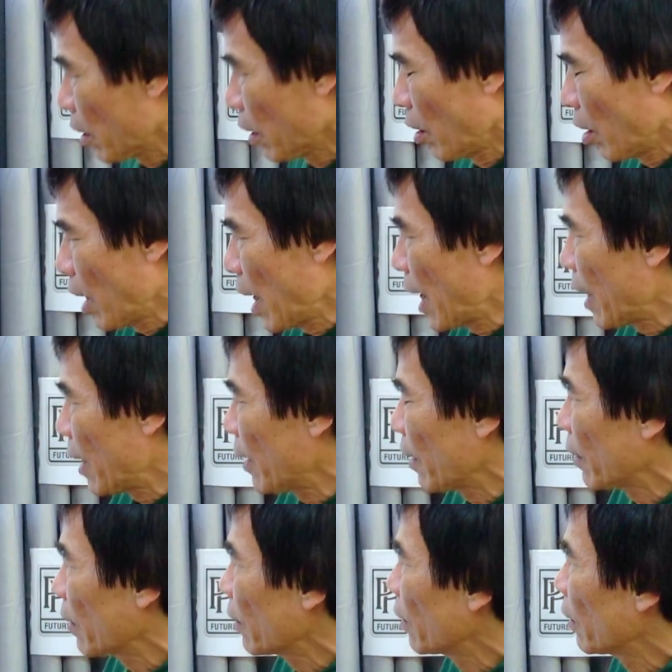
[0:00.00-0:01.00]
đó là
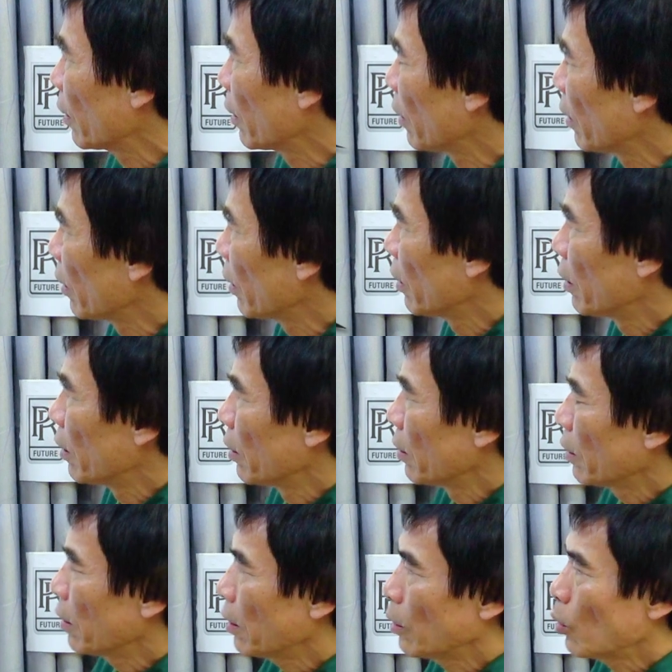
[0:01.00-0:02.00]

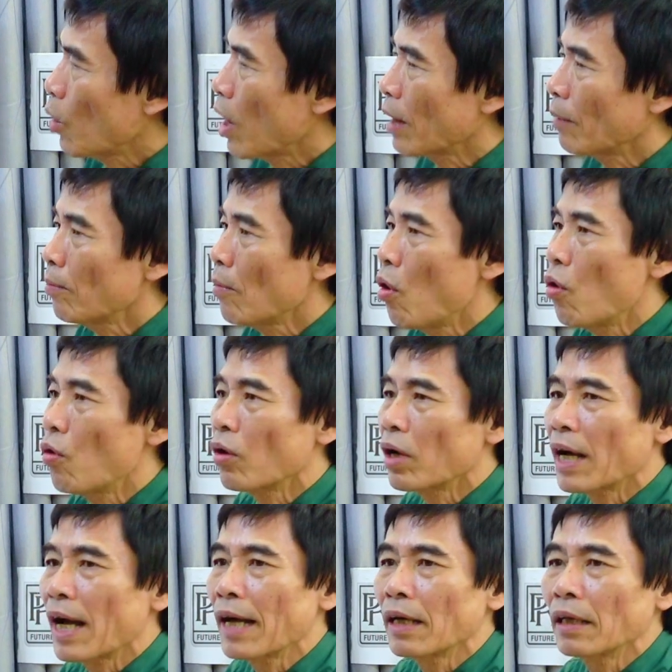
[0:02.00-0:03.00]
cái toàn bộ
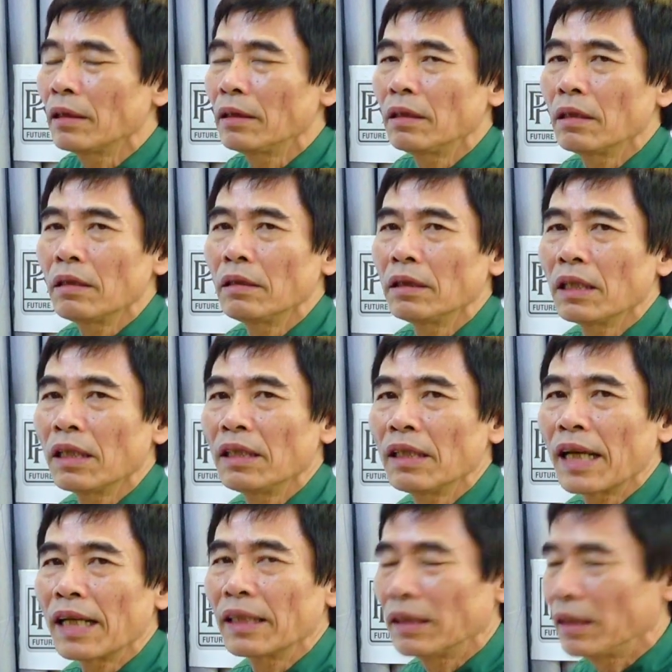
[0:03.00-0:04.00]
các cái chương
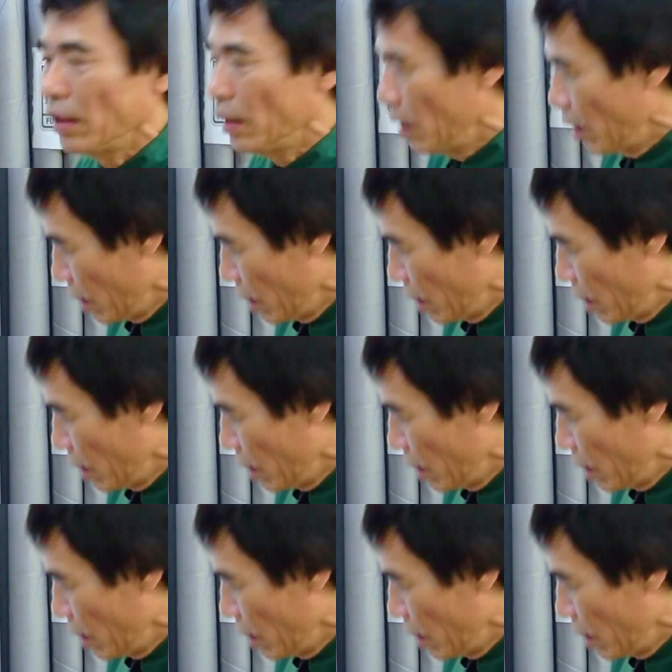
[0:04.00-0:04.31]
trình này thì